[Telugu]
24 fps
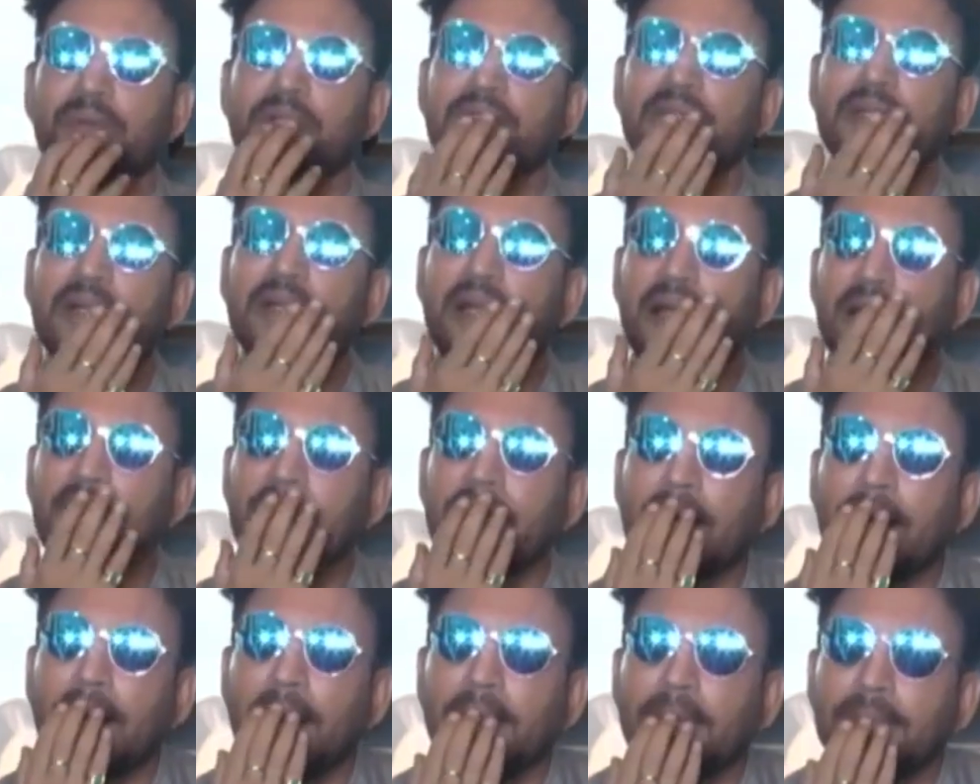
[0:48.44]
స్పృహను
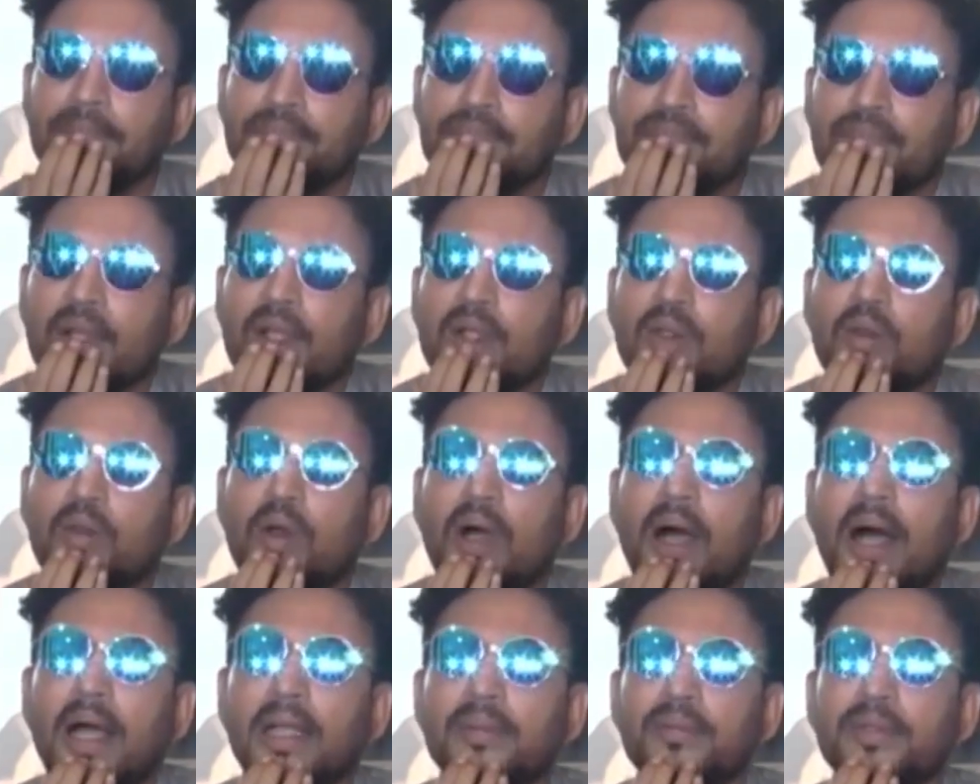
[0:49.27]
కోల్పోయారు
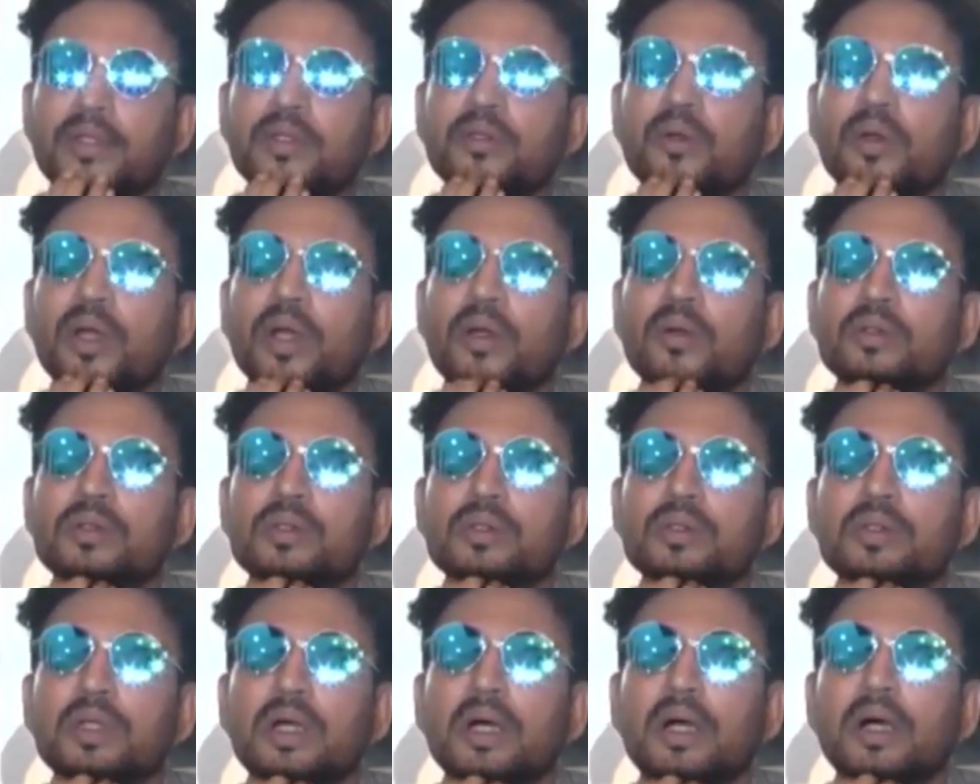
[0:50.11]
మరణానికి చివరి రెండు
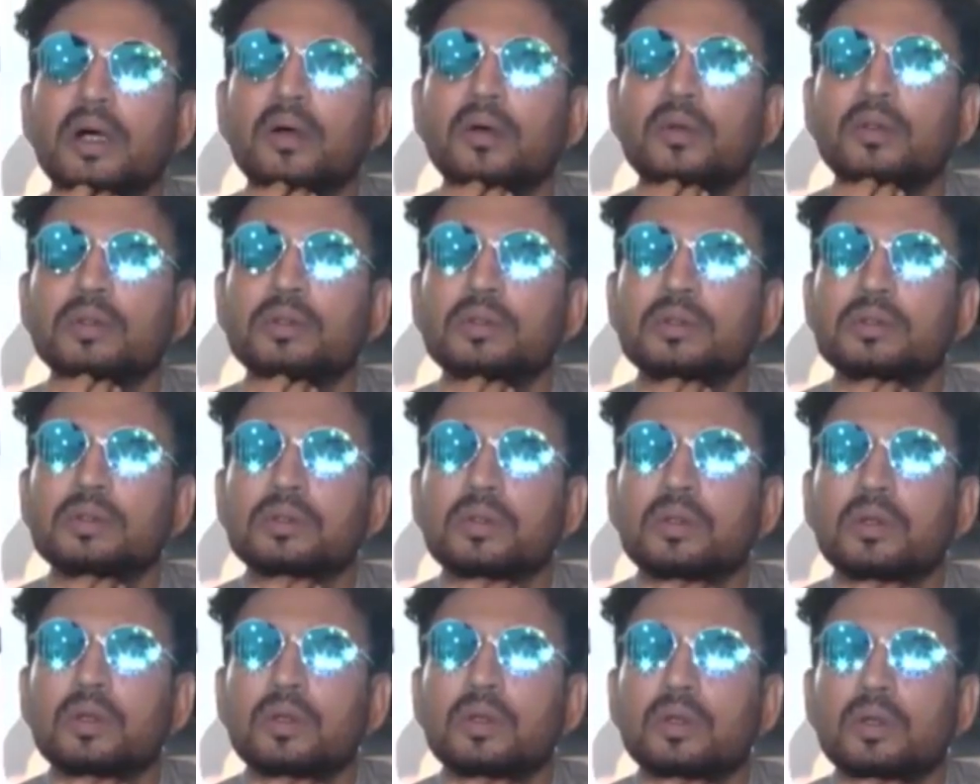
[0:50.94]
రోజుల్లో
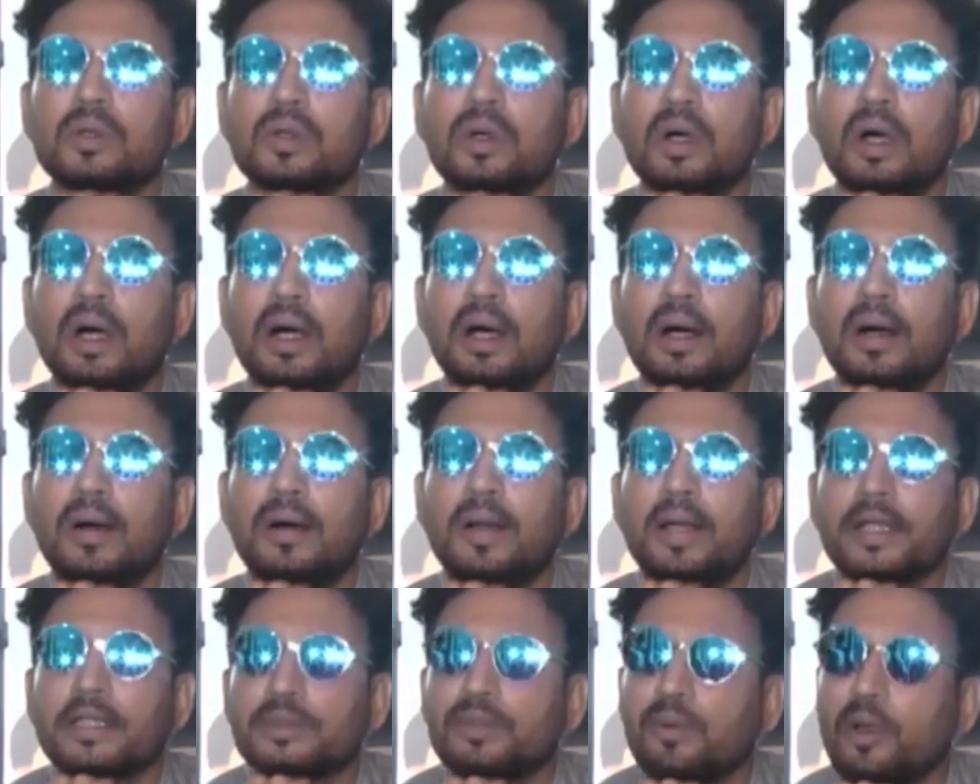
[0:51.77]
హాస్పిటల్లో ఆయన వెంట
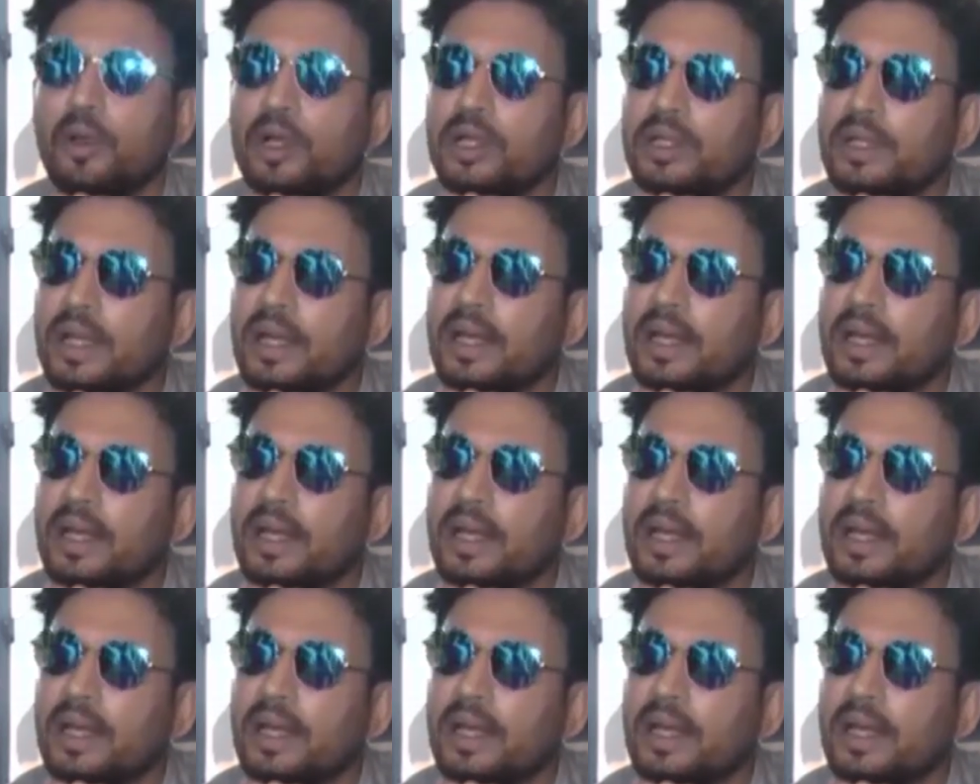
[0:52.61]
నేనున్నాను